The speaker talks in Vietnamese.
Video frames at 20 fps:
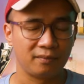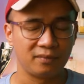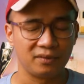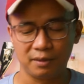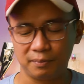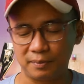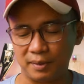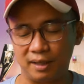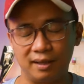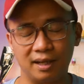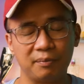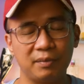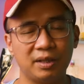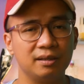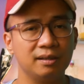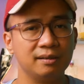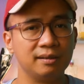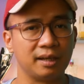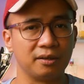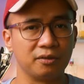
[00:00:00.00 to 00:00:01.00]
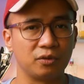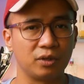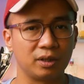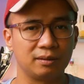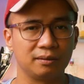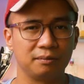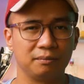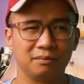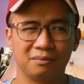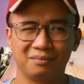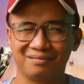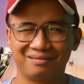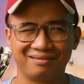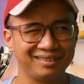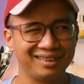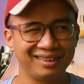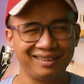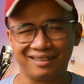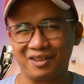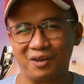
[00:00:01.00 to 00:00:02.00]
nhưng mà đã bị ngưng sản xuất.
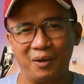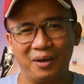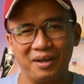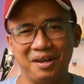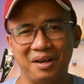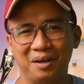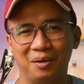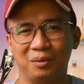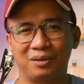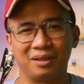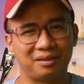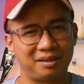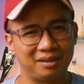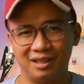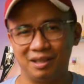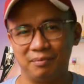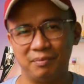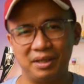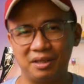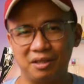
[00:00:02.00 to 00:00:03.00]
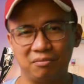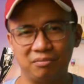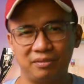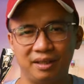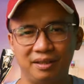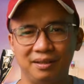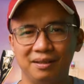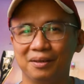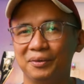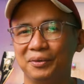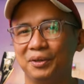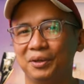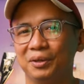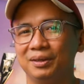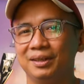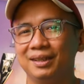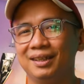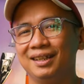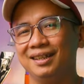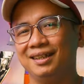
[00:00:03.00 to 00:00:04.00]
Rất là khó hiểu, thực sự là mình không thể hiểu nổi
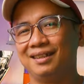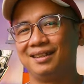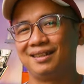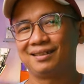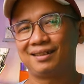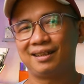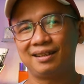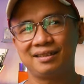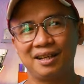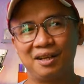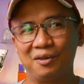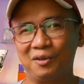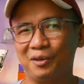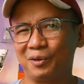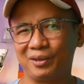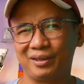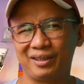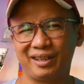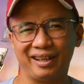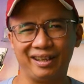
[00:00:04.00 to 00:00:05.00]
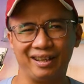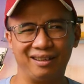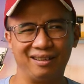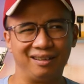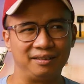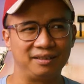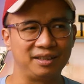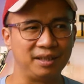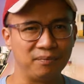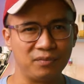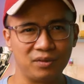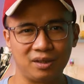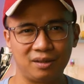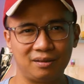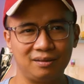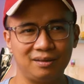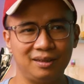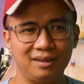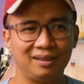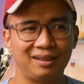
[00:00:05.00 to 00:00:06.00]
tại sao họ có thể chấm dứt
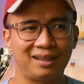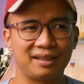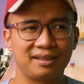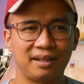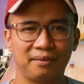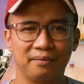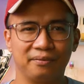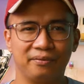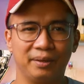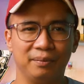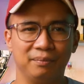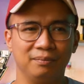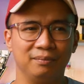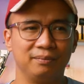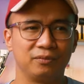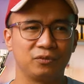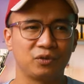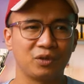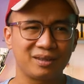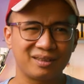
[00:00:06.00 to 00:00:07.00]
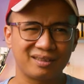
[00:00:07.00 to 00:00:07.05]
những cái sản phẩm xuất